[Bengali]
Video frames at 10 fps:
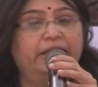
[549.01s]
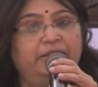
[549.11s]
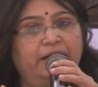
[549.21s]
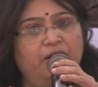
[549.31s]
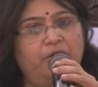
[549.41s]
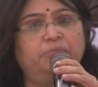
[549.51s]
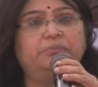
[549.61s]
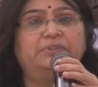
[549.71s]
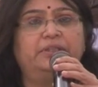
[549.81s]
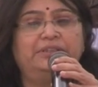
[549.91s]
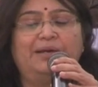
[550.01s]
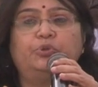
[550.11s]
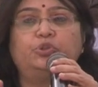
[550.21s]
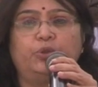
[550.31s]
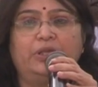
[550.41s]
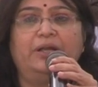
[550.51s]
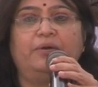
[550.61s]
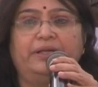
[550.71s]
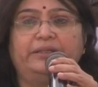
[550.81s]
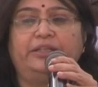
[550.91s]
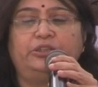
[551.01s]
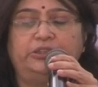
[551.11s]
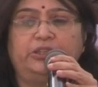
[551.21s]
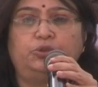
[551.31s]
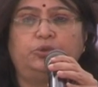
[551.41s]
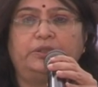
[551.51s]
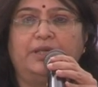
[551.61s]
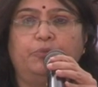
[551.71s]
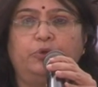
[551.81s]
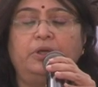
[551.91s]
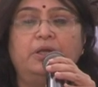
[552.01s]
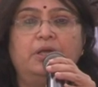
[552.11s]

এছাড়াও যেমন সুনীল দাও লিখতেন শীর্ষেন্দু তো তেমন